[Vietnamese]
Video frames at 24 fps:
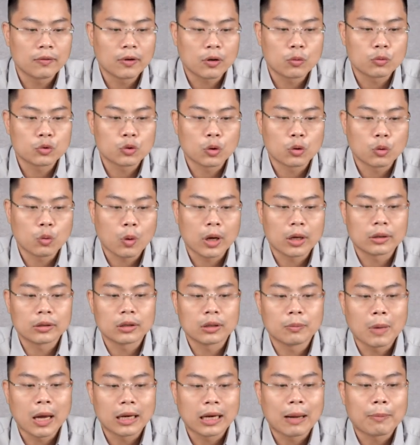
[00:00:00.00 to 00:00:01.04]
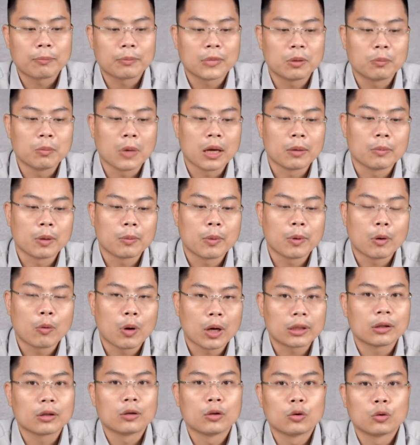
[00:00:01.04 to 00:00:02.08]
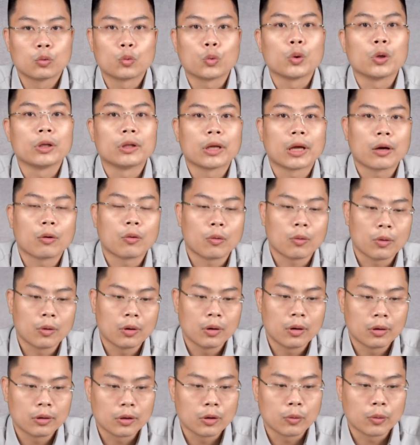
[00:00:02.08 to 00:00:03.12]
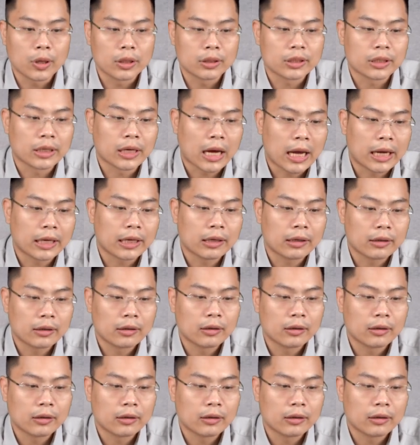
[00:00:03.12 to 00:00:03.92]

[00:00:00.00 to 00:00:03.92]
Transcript: với công suất khoảng từ 35 đến 70 MW tùy theo điều kiện triển khai